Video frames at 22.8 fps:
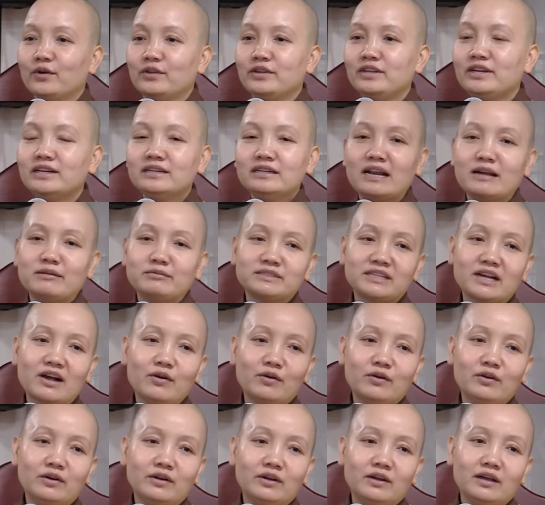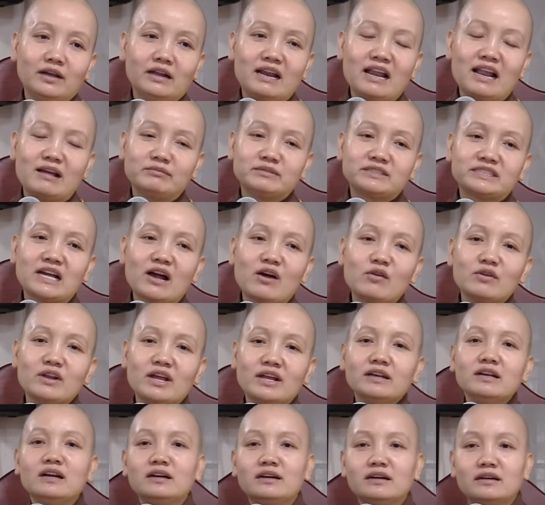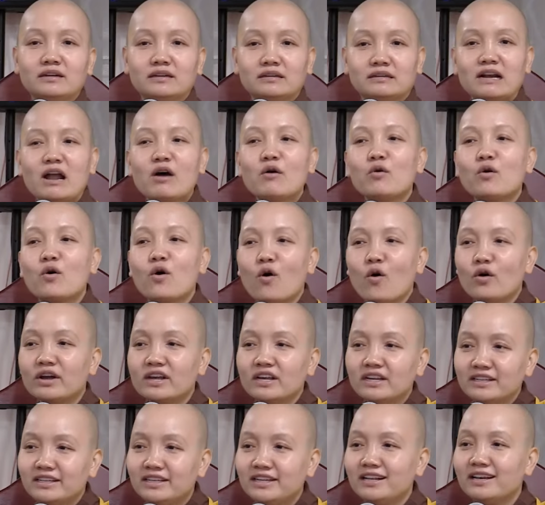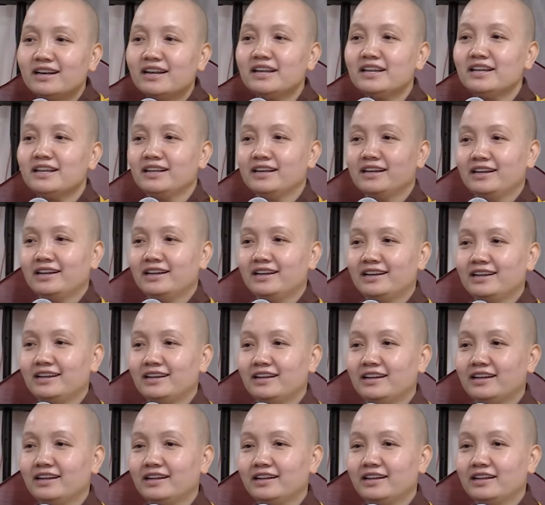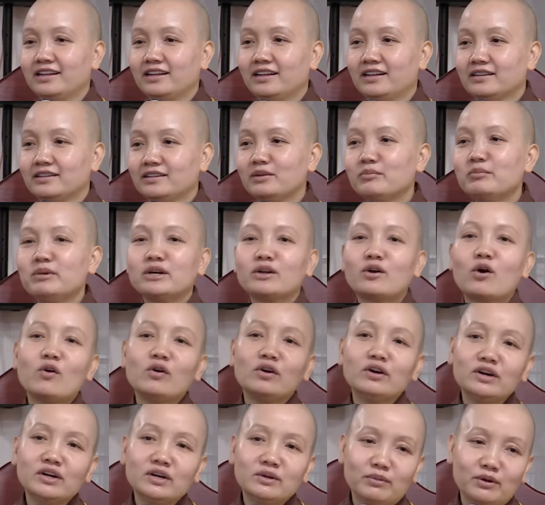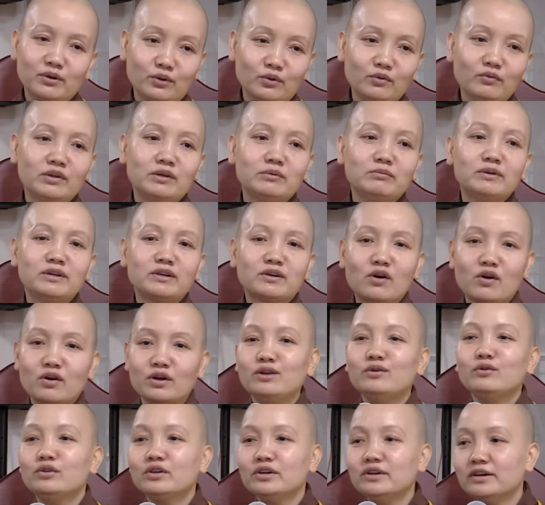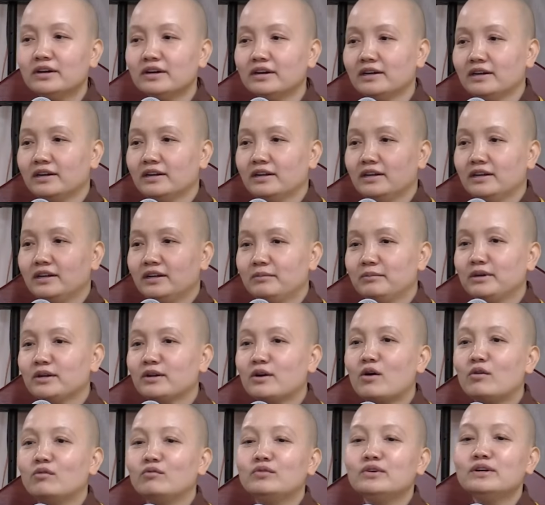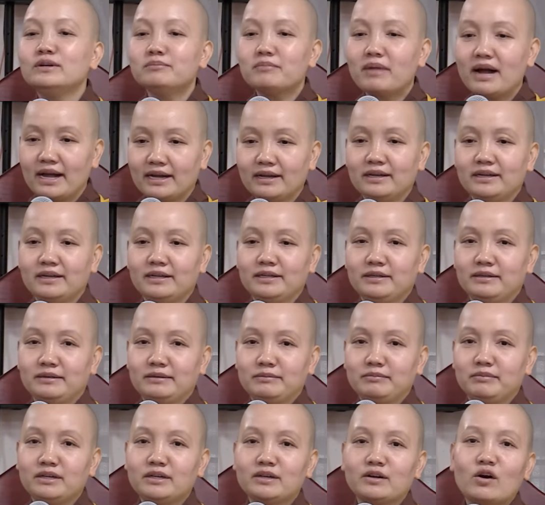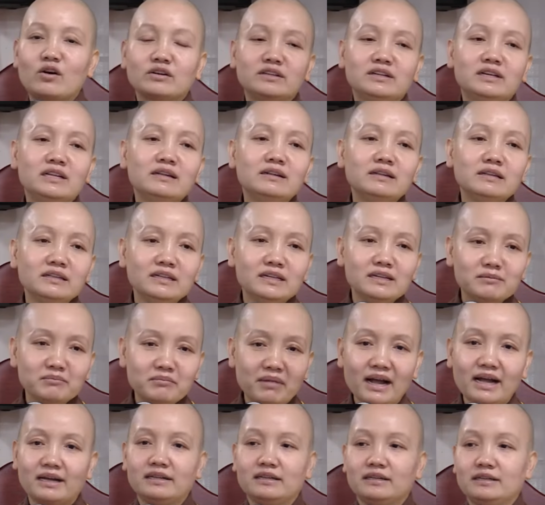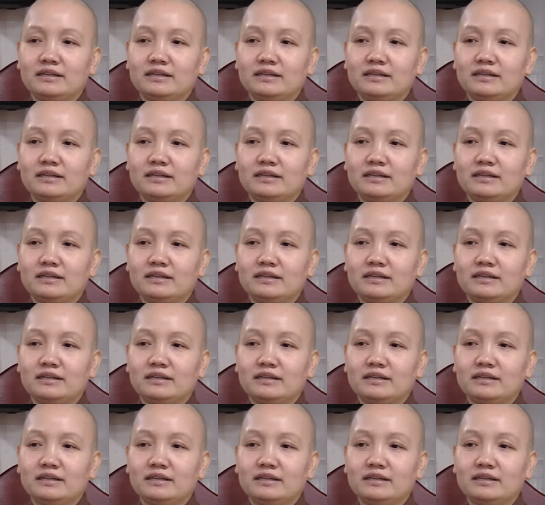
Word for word: nhưng làm sao? Làm sao để đừng đau khổ khi chia ly. Chứ mình con người mà quý vị, mình còn yêu thương, mình còn vướng mắc, mình còn dính dính mắc.